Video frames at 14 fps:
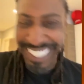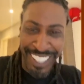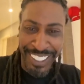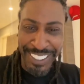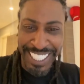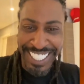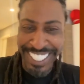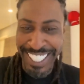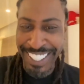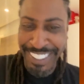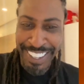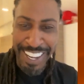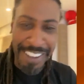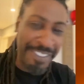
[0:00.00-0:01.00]

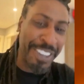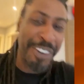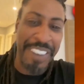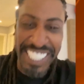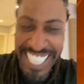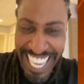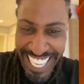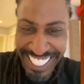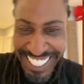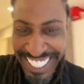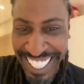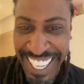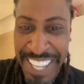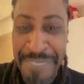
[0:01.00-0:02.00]
Aconteceu, virou manchete.
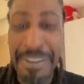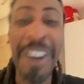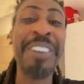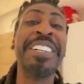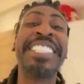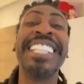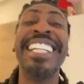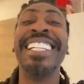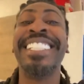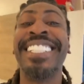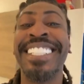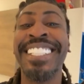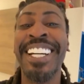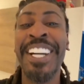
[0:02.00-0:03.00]
Pouco
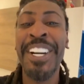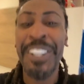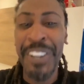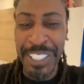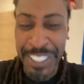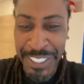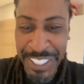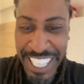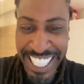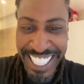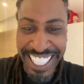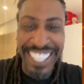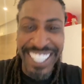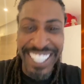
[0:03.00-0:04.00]
vocês gostam do
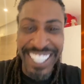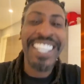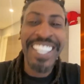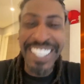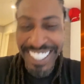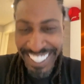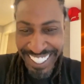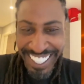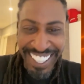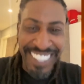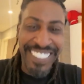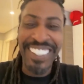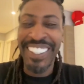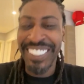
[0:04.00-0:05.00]
neguinho e
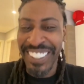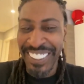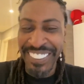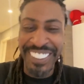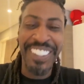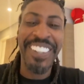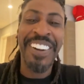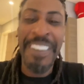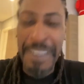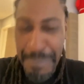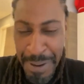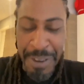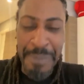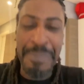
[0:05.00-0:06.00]
ficam todo mundo
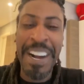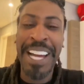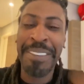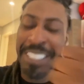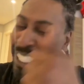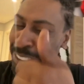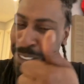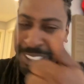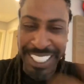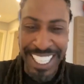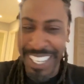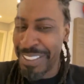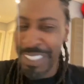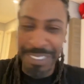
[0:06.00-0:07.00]
preocupado, mas tá tudo
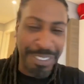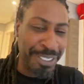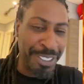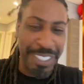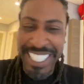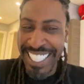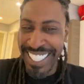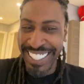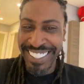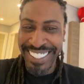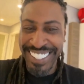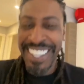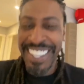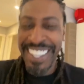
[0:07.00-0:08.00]
tranquilo, tudo lindo.
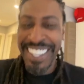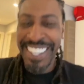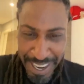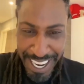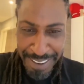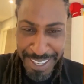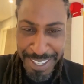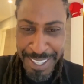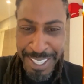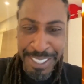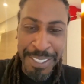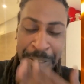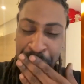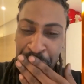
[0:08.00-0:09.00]
Foi
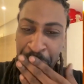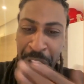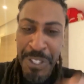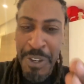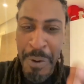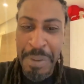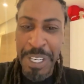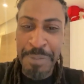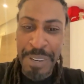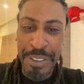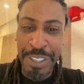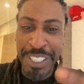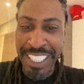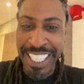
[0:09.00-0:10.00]
maravilhoso. Um beijo para
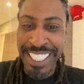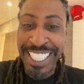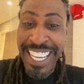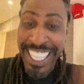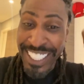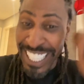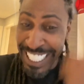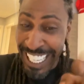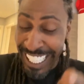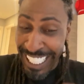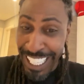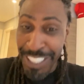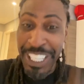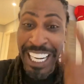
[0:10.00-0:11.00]
vocês. Dia, dia,
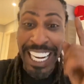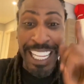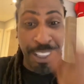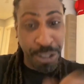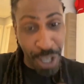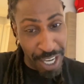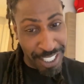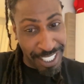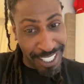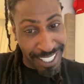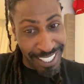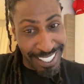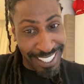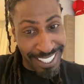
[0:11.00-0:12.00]
dia 14
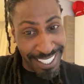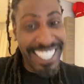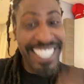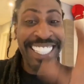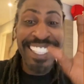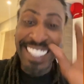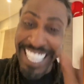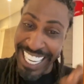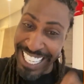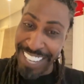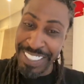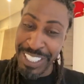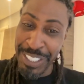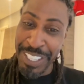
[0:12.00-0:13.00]
tem
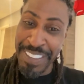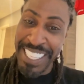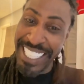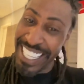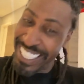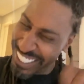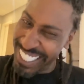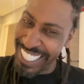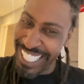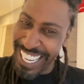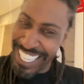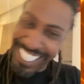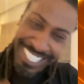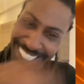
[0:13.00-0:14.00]
gravação do DVD. Se
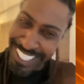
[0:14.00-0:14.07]
liga aí.